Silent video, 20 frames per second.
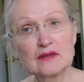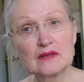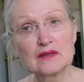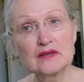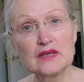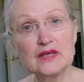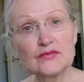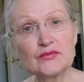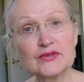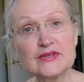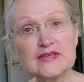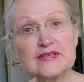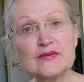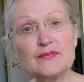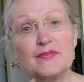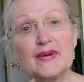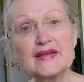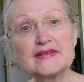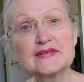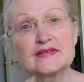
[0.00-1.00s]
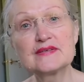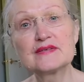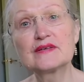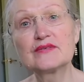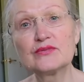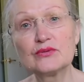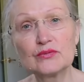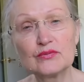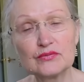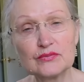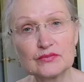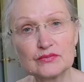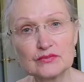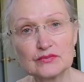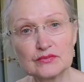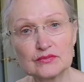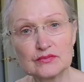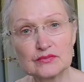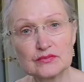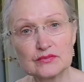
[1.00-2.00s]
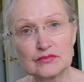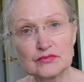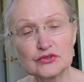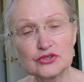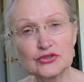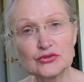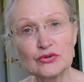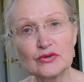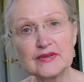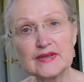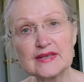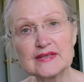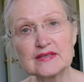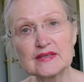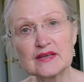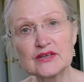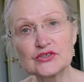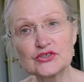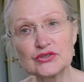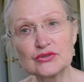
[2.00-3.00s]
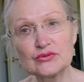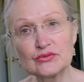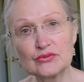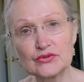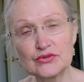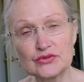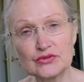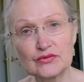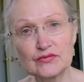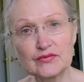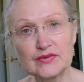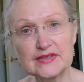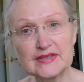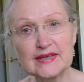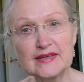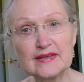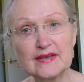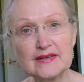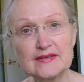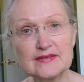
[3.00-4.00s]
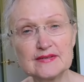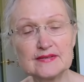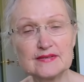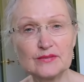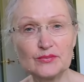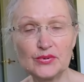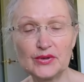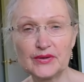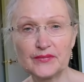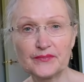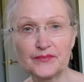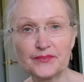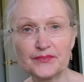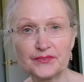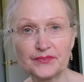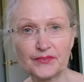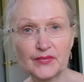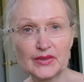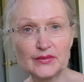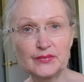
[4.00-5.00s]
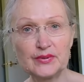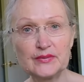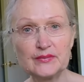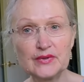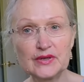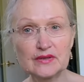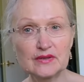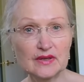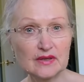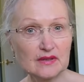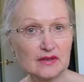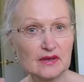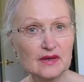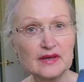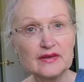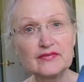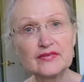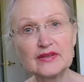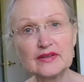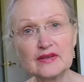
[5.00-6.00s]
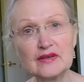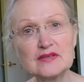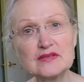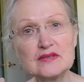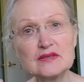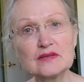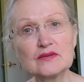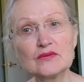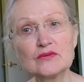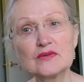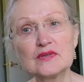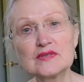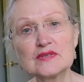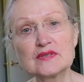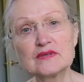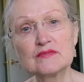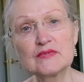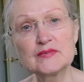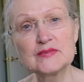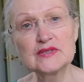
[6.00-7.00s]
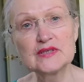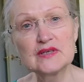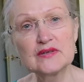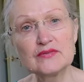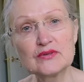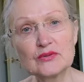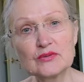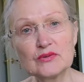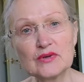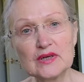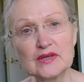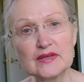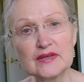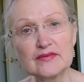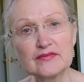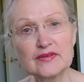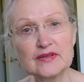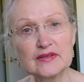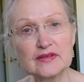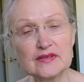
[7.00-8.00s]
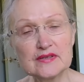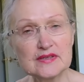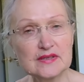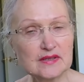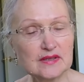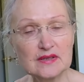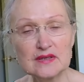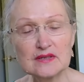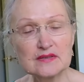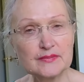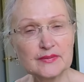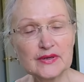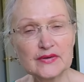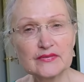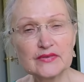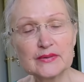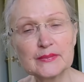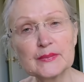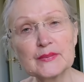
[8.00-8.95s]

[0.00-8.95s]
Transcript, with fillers: И вот эти пять островов. Что даст каждый остров? Загадайте себе например, да, такая фантазия, но на самом деле виртуальная фантазия-то есть, правда?